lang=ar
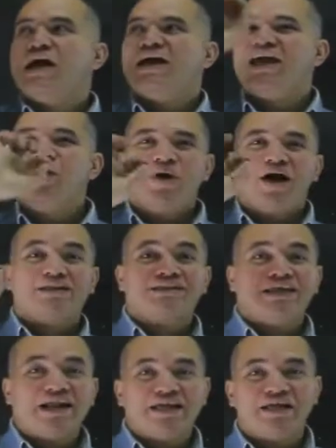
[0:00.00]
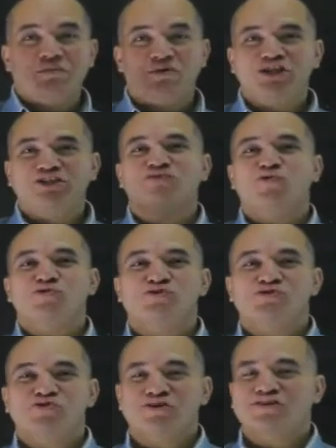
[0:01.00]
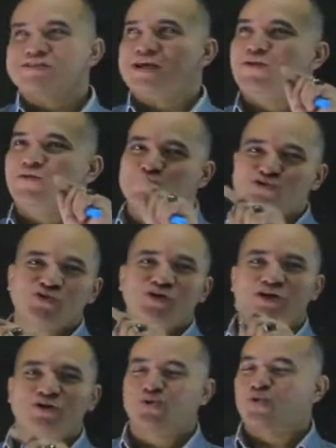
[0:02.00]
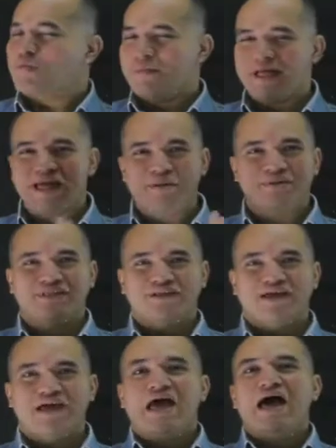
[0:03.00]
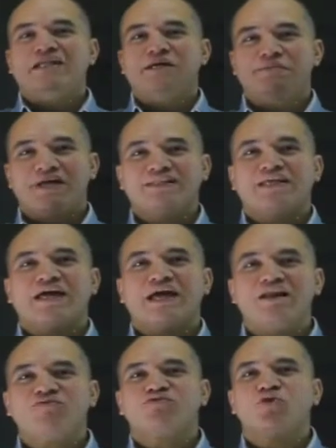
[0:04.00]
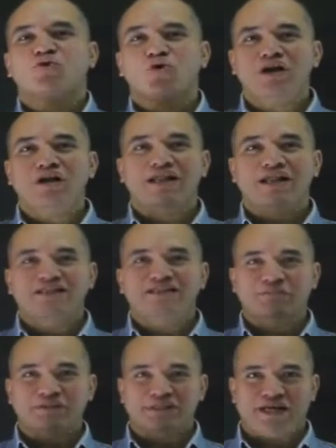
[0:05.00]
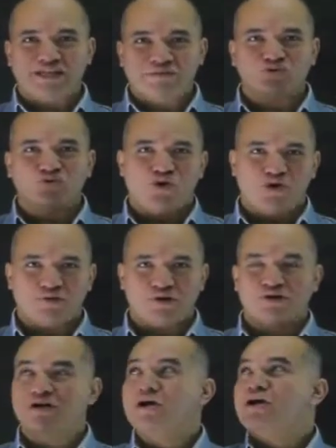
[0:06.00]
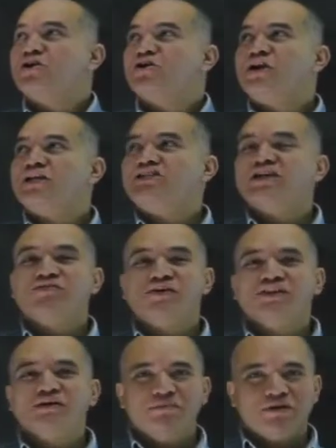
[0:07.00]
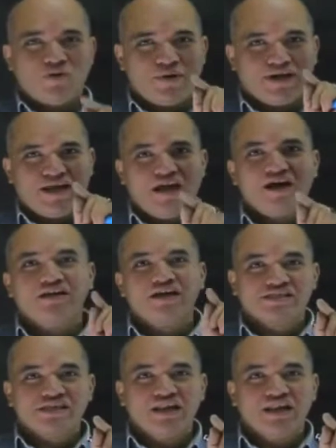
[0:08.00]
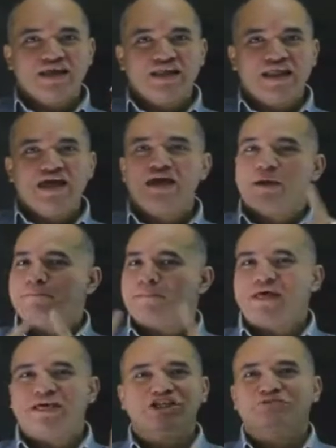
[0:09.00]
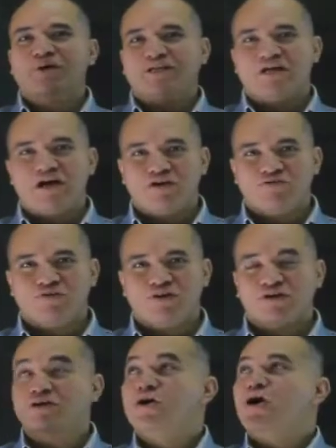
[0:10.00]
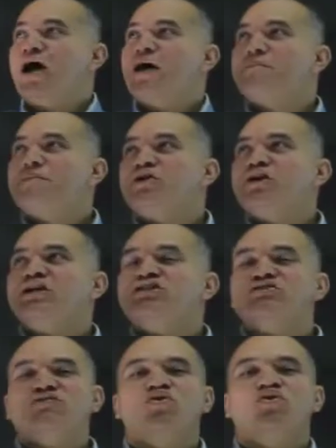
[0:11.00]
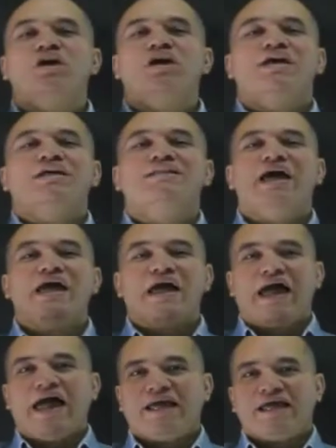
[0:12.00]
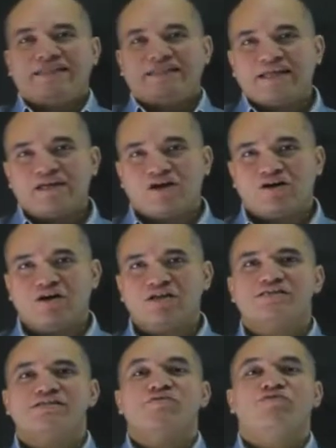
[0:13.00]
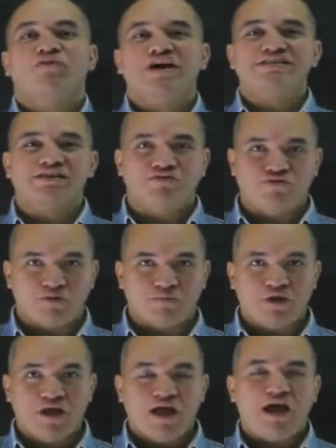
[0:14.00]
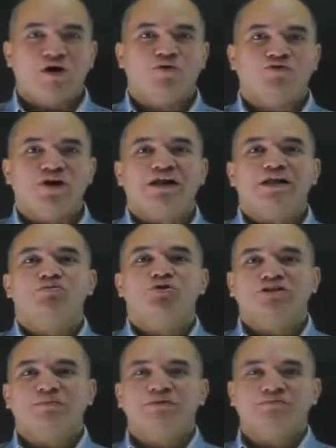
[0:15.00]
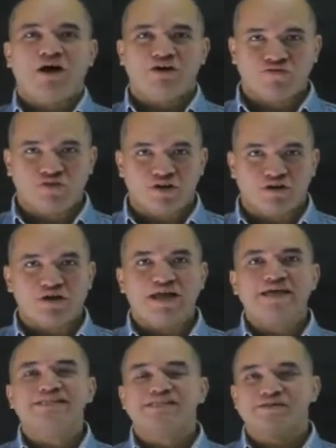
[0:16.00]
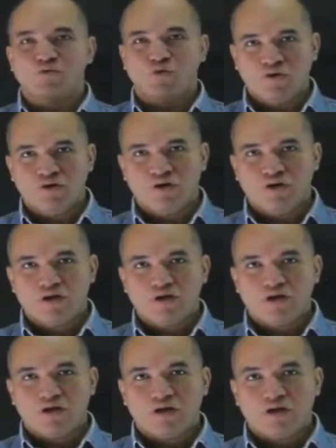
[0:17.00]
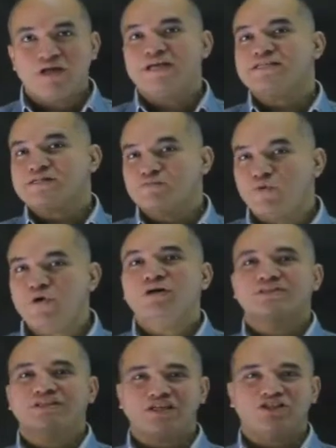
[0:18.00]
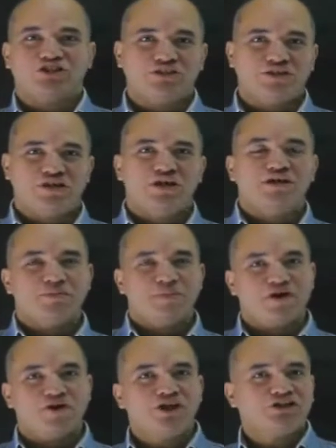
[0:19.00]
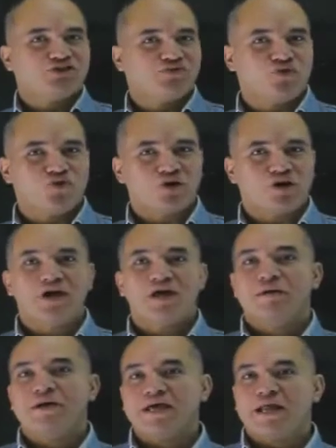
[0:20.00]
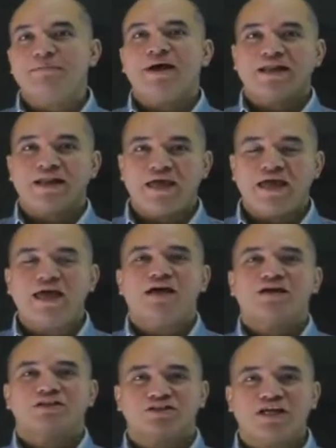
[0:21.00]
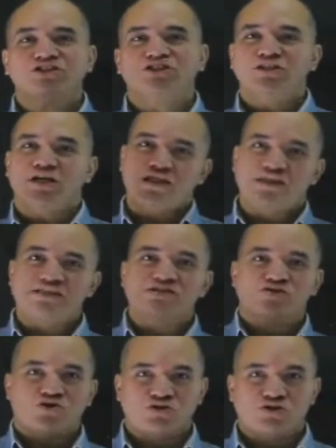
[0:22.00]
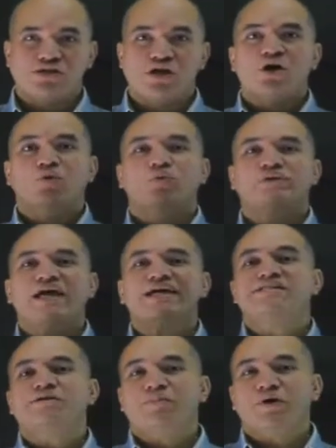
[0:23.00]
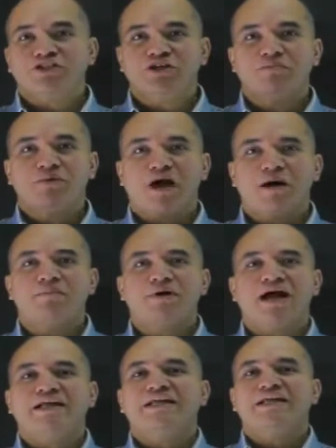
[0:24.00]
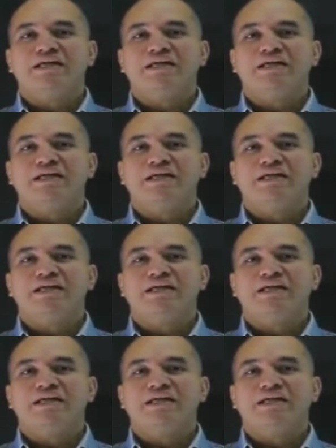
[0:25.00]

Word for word: اوعى تترجم ريتش فور ذا ستارز الوصول للنجوم ابدا هتبقى انت خالفت كل اللي انت بتتعلمه طول عمرك ريتش يا فندم لو معناها يصل الى ما يجيش بعدها حرف جر اما ريتش فور ده حاجه تانية خالص ده فرازل فيرب او فعل مرتبط بحرف جر اسمه اسمه تاتش يبقى ريتش فور هنا معناها تاتش ذا ستارز وده اكسبريشن بيعبر عن